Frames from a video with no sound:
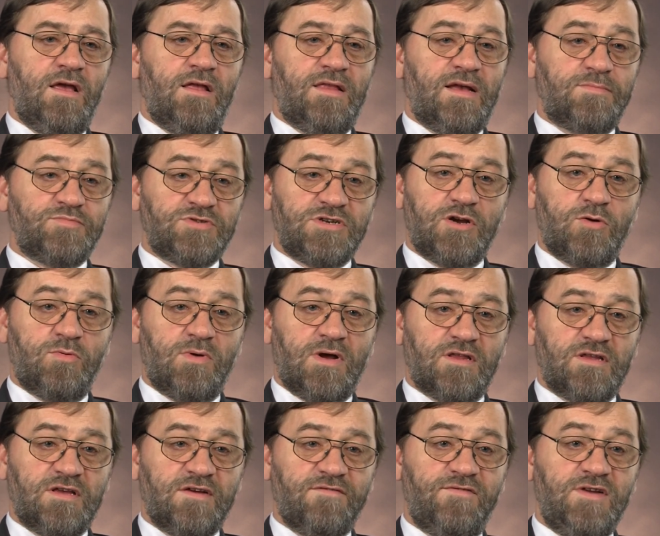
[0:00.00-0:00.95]
Na
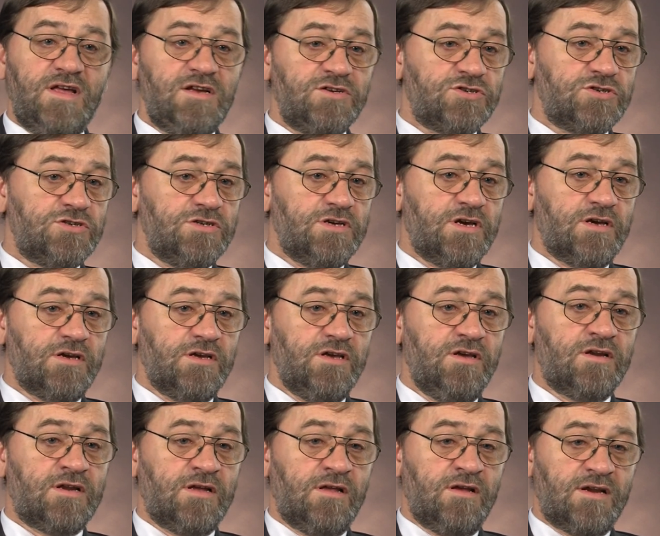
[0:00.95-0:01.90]
przykład w Lesznie
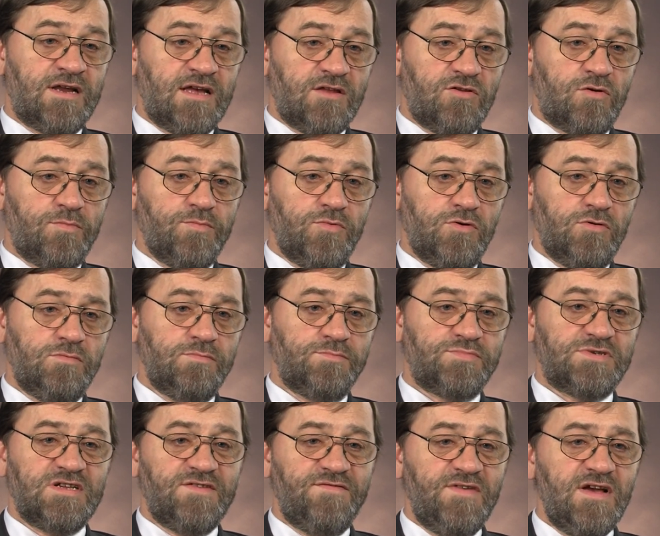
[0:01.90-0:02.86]
i Radomiu
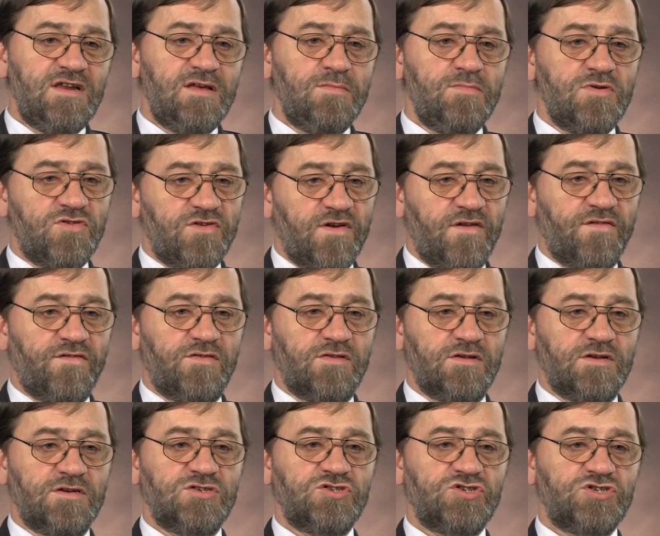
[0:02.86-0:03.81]
przez wiele
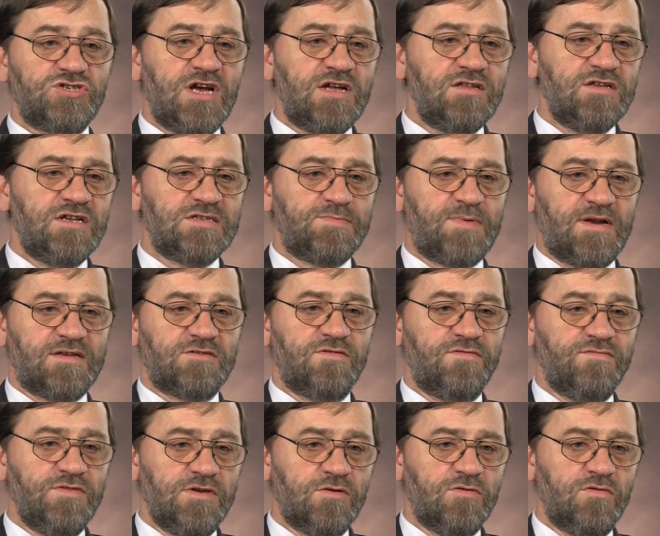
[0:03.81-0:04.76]
miesięcy żaden z
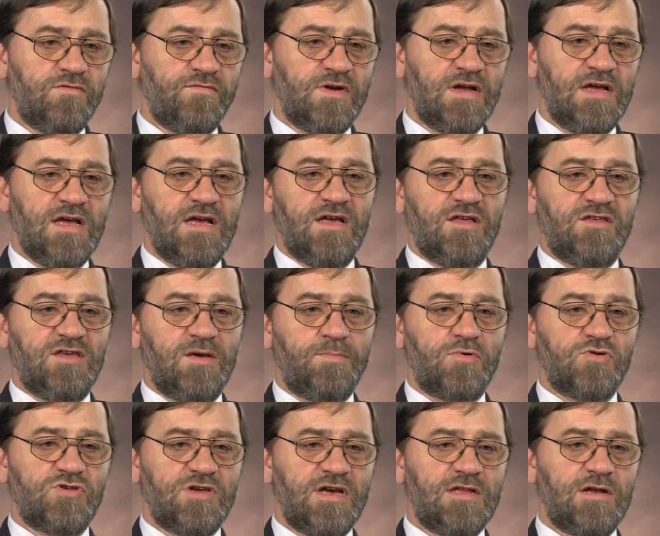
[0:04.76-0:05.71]
pracowników nie
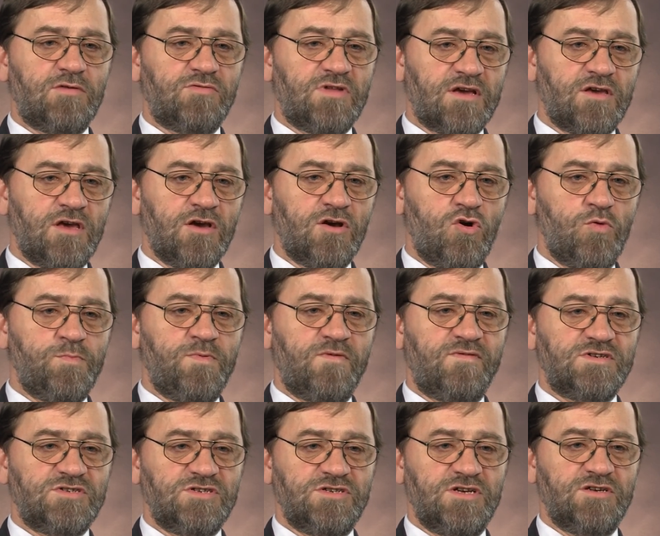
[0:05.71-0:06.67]
posiadał takiego
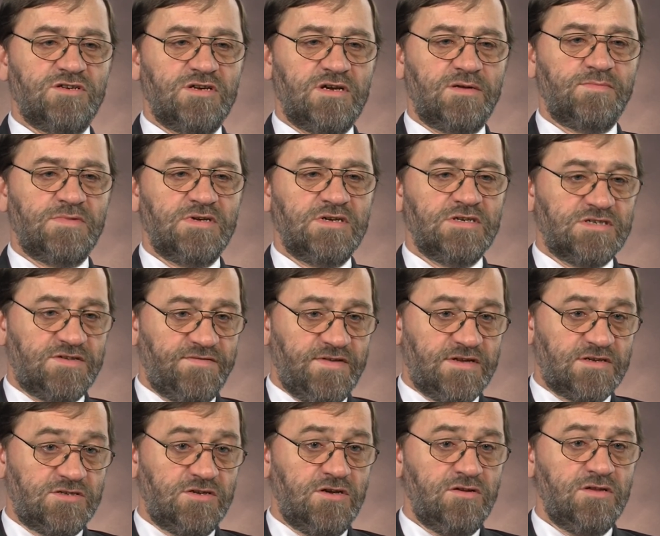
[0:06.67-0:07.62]
upoważnienia.
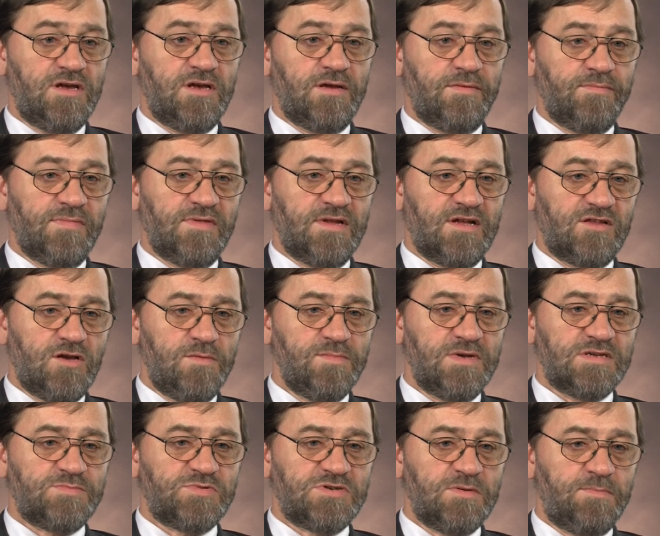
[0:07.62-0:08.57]
Stwierdzone
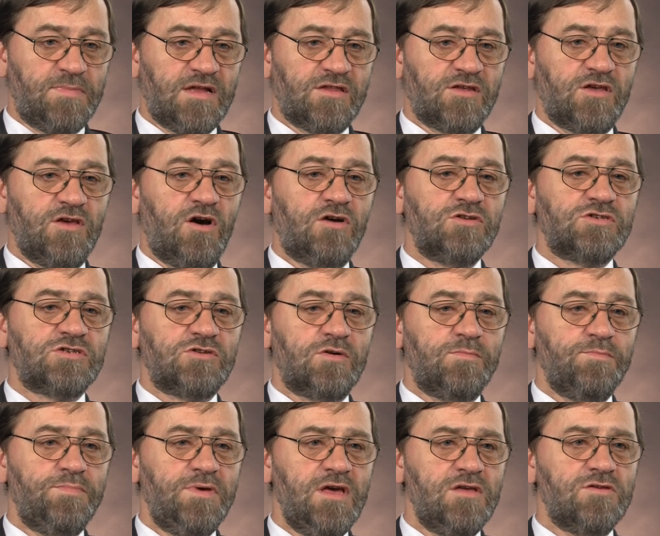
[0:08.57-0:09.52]
natomiast przypadki
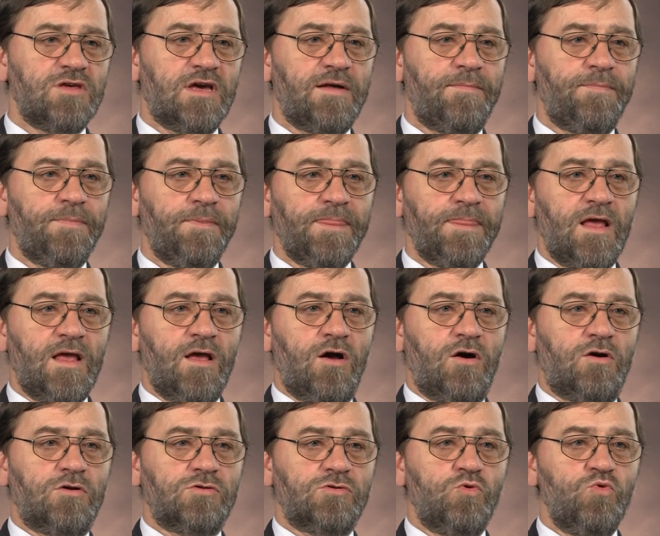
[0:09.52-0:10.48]
odstąpienia
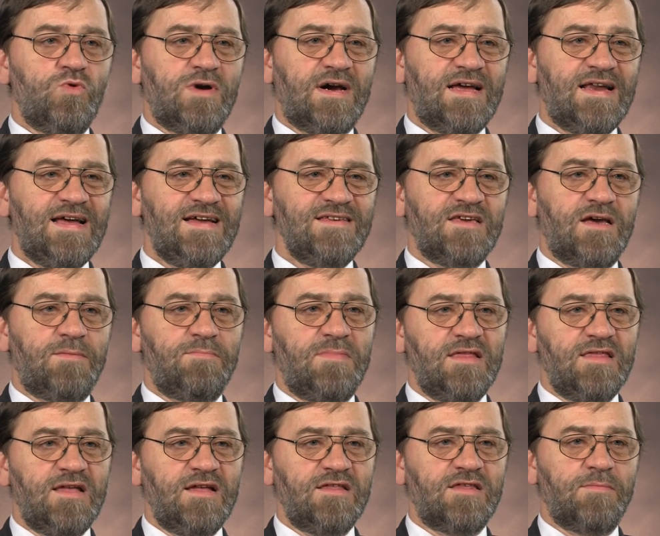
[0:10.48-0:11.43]
od ukarania
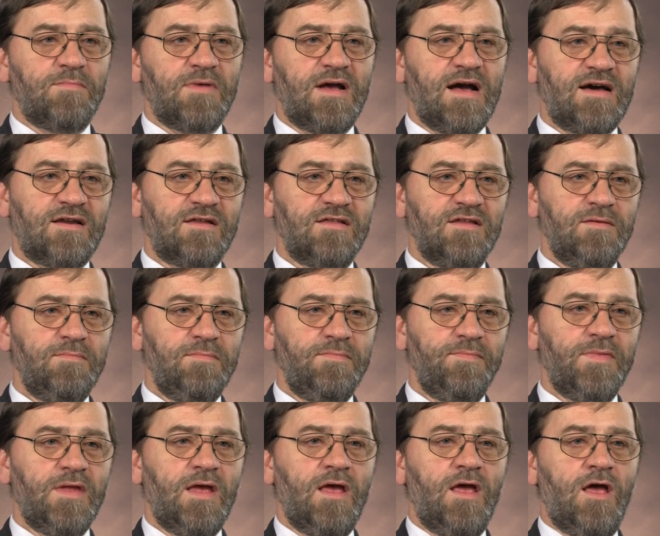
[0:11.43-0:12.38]
mandatem karnym
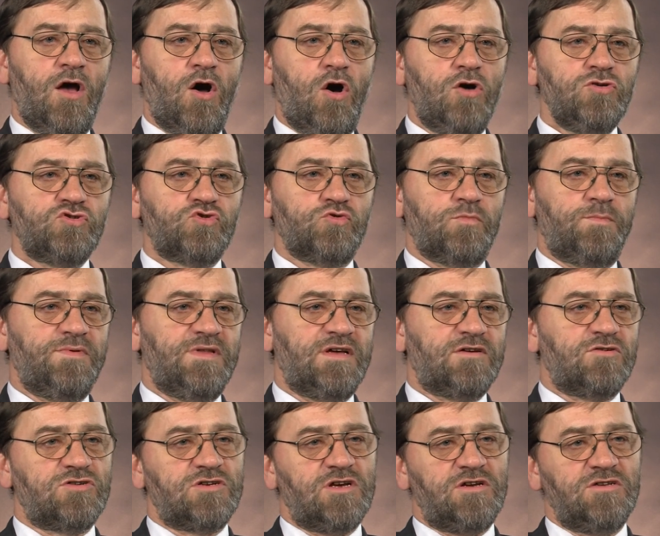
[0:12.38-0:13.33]
osób
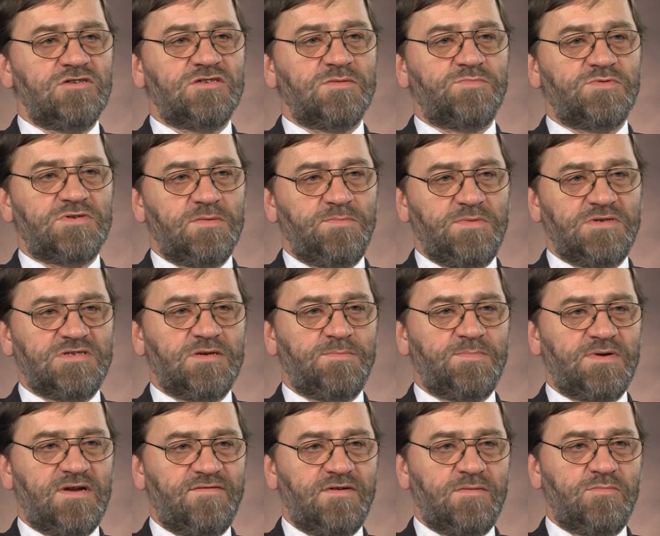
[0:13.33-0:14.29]
naruszających przepisy
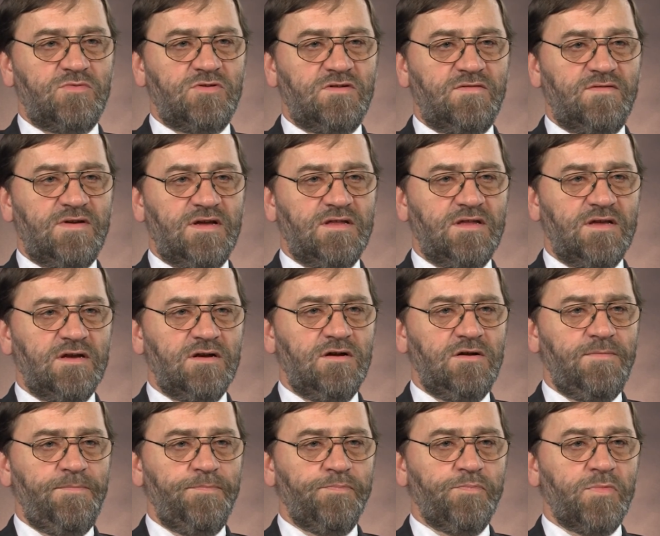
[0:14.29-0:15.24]
prawa
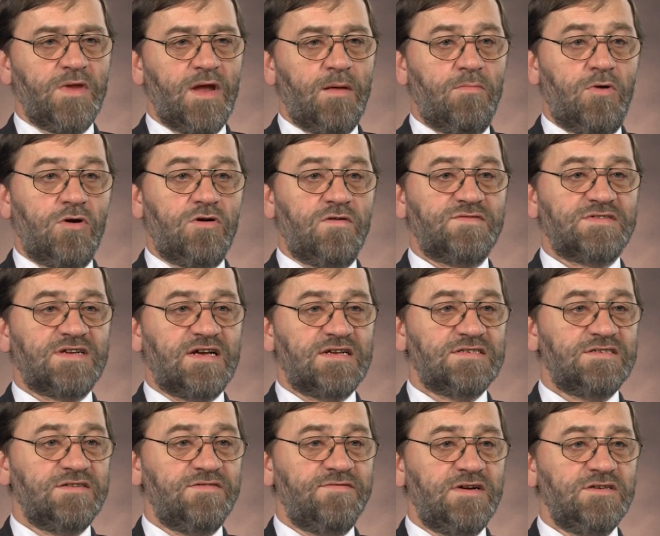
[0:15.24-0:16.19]
budowlanego mogą
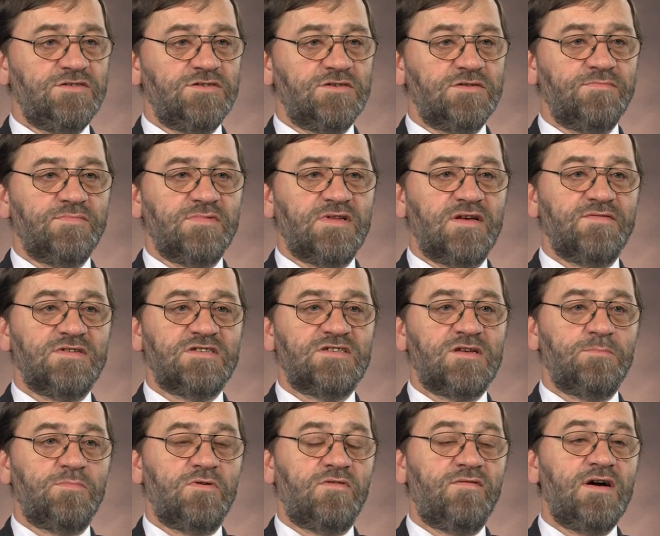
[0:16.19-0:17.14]
wskazywać na
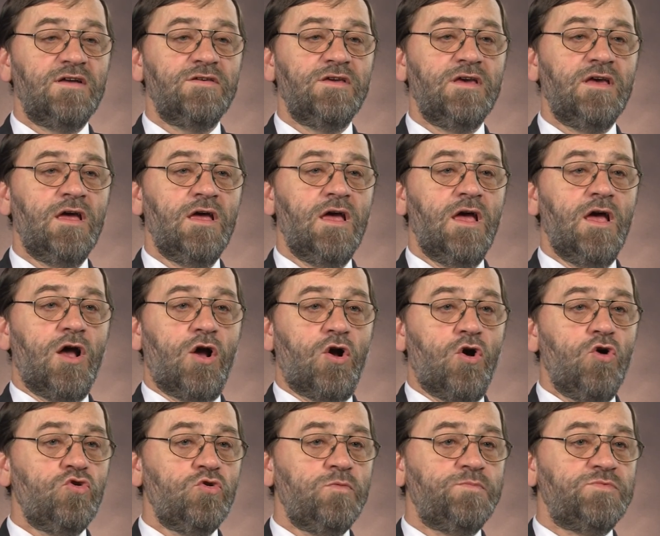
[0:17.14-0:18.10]
występowanie
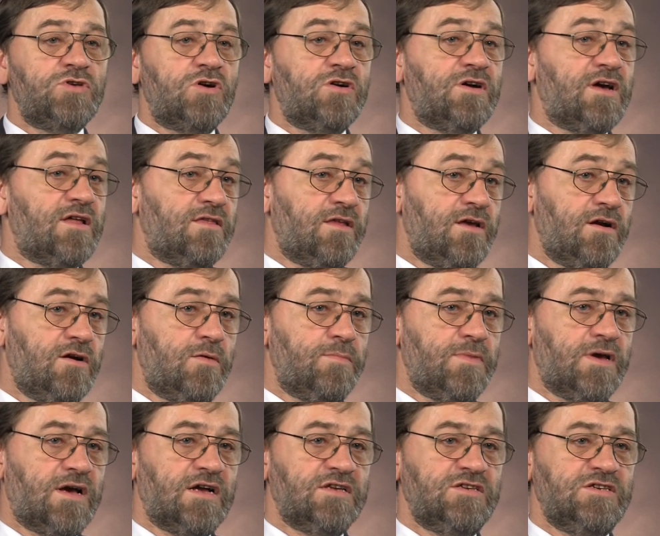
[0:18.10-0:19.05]
korupcjogennego
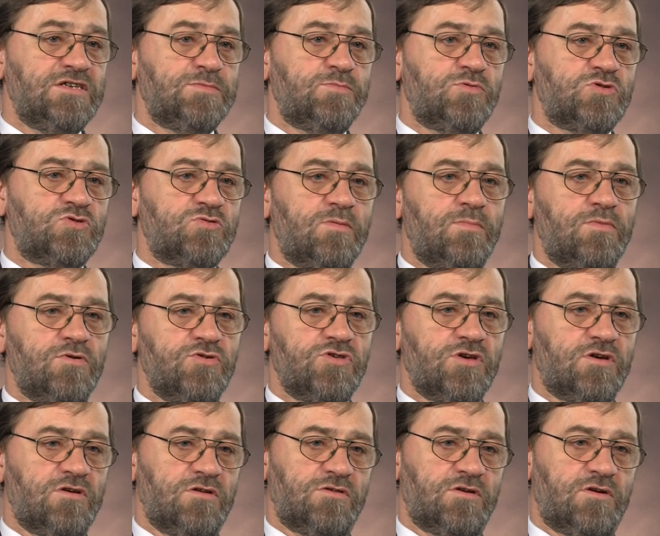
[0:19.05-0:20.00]
mechanizmu
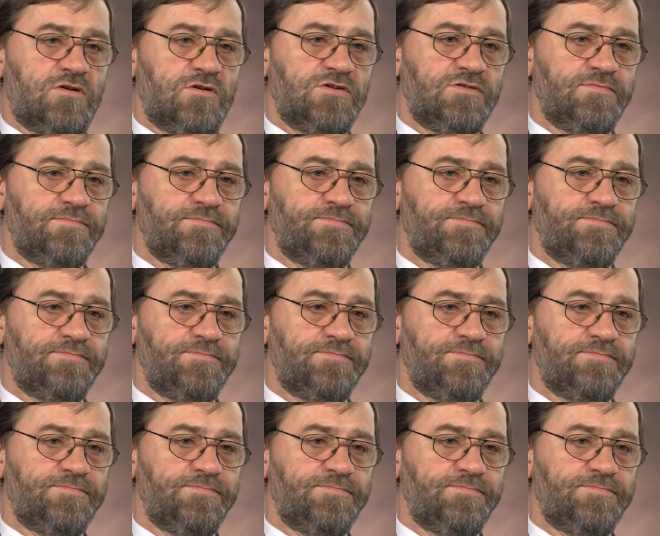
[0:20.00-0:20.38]
słabości kontroli.